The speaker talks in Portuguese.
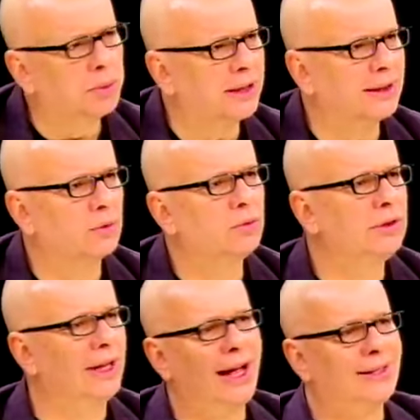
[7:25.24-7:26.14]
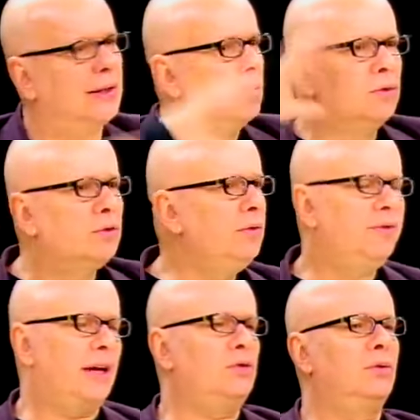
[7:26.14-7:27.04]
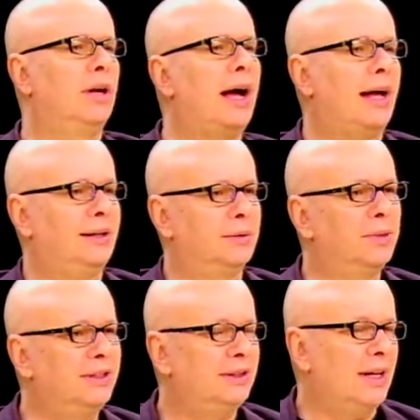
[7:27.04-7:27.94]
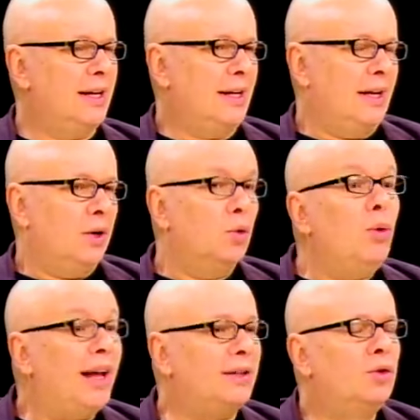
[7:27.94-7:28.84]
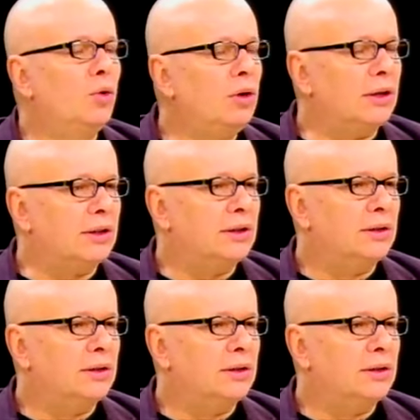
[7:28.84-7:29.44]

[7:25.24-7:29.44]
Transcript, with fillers: no plantão do TAS, que eu uso em vários lugares, mas o ator,